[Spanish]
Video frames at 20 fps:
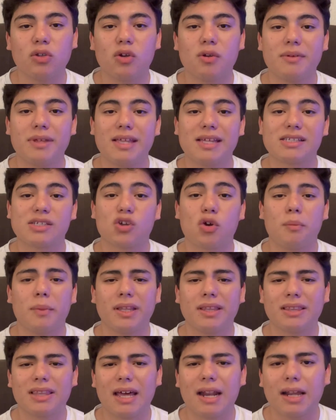no olvides
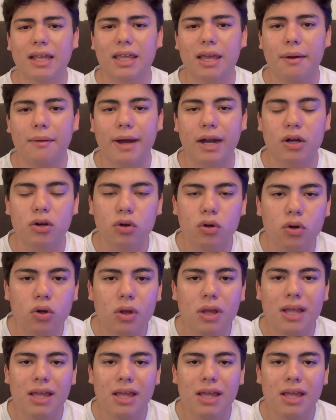comentar aquí abajo